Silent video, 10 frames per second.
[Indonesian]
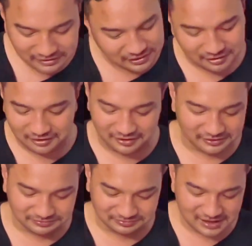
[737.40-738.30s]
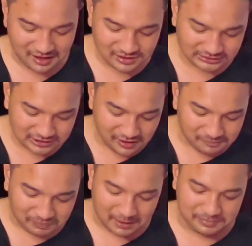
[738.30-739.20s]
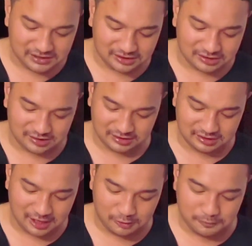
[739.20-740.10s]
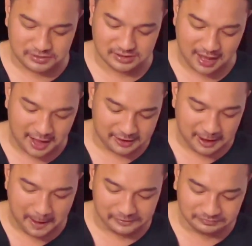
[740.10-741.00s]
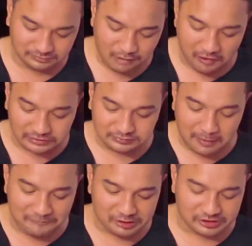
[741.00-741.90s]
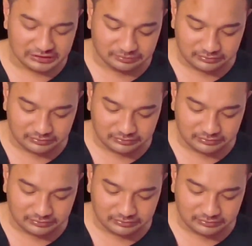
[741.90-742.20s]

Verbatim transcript: ya Allah apinya tadi terlalu besar ya terus